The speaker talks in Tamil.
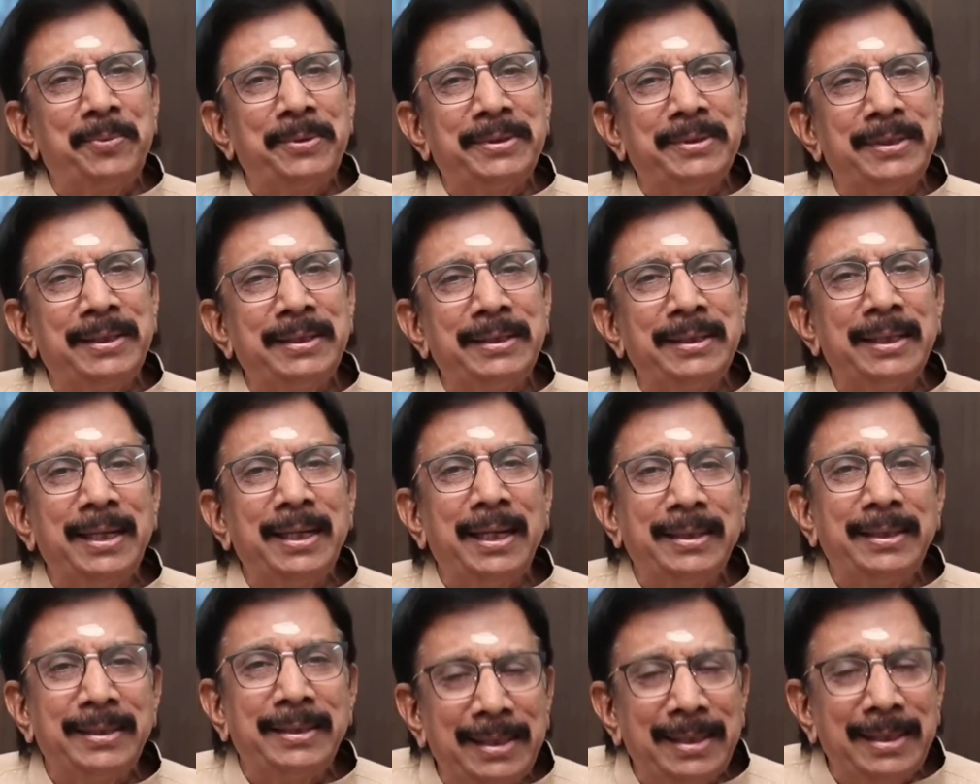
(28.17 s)
தேதிகள்லாம்
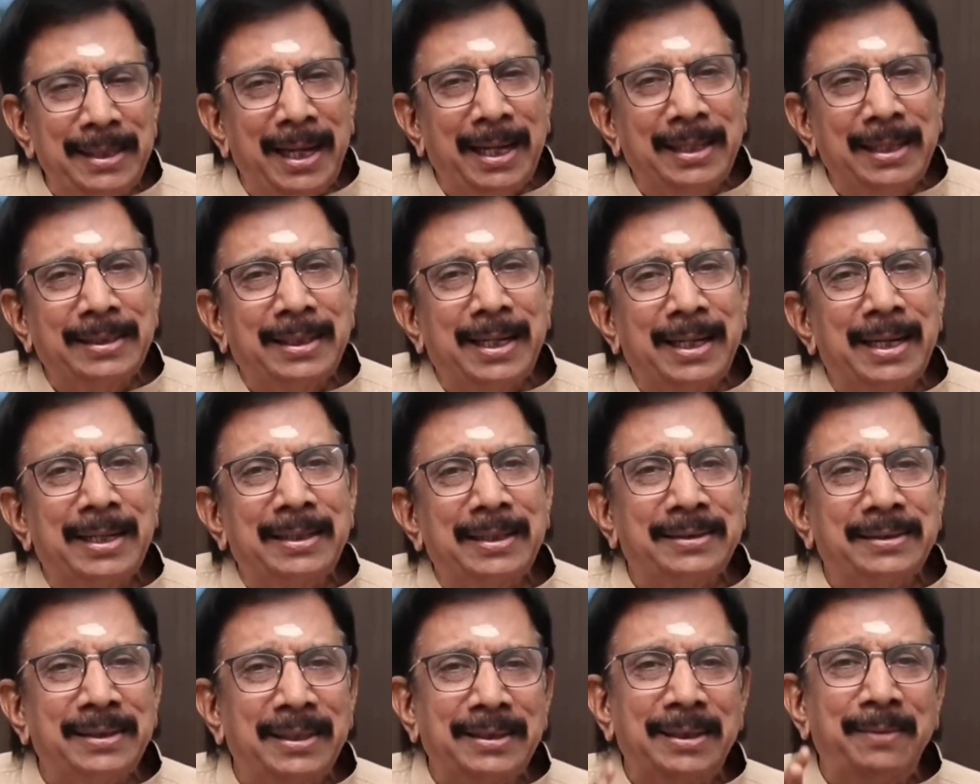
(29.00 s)
இல்லாத
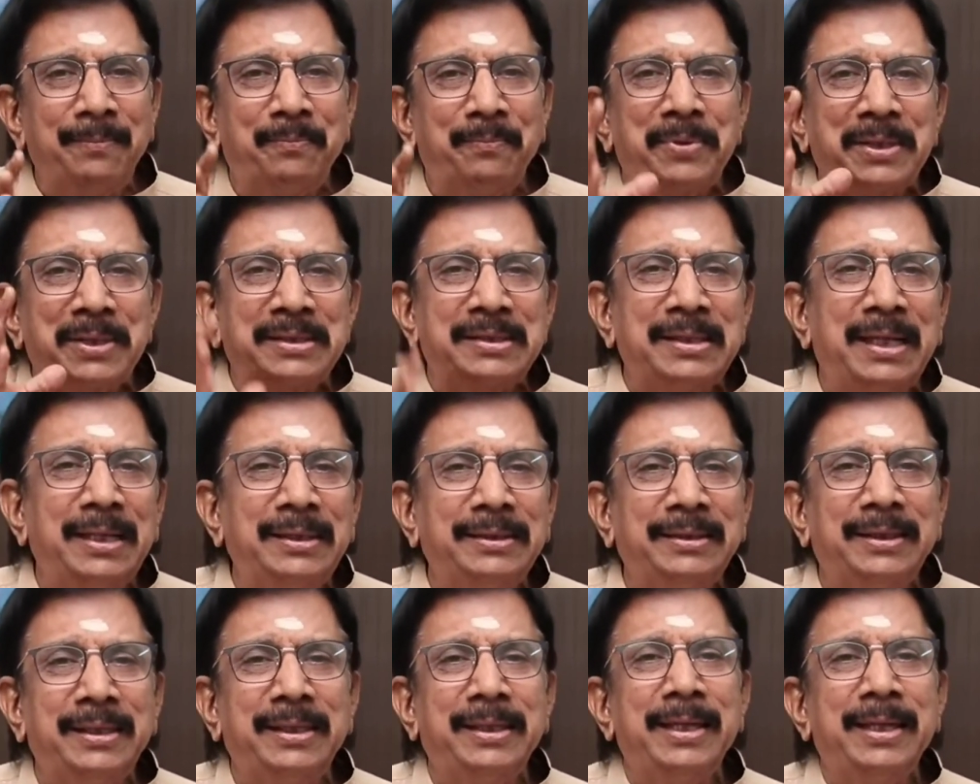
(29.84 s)
காரணத்தினால் தான்
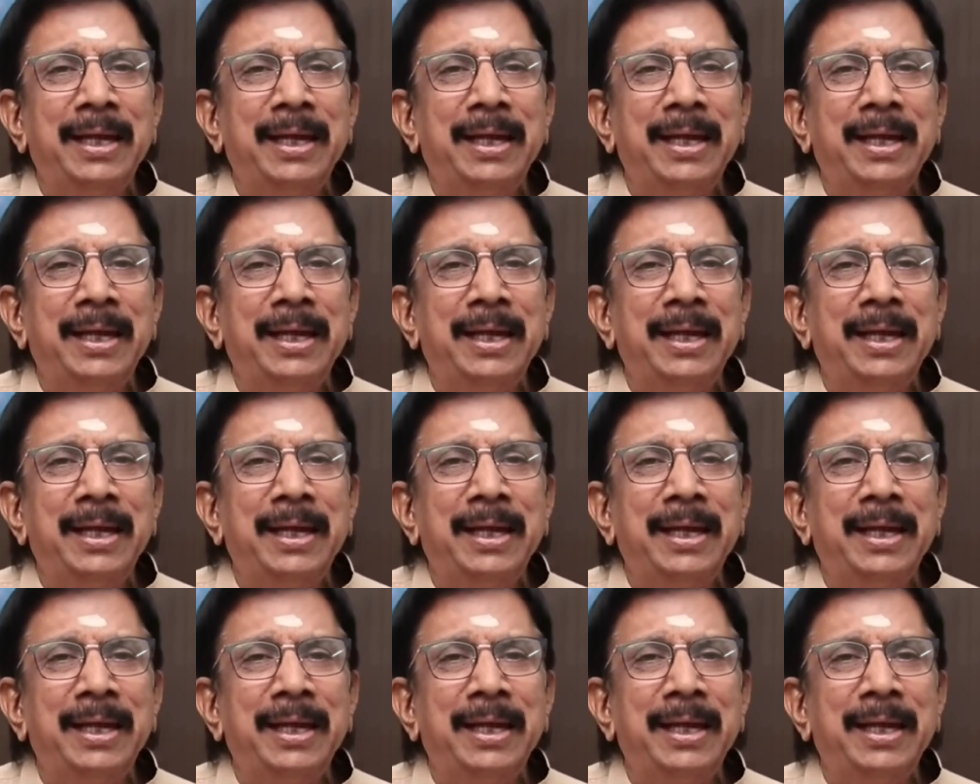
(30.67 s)
பிரசாந்தை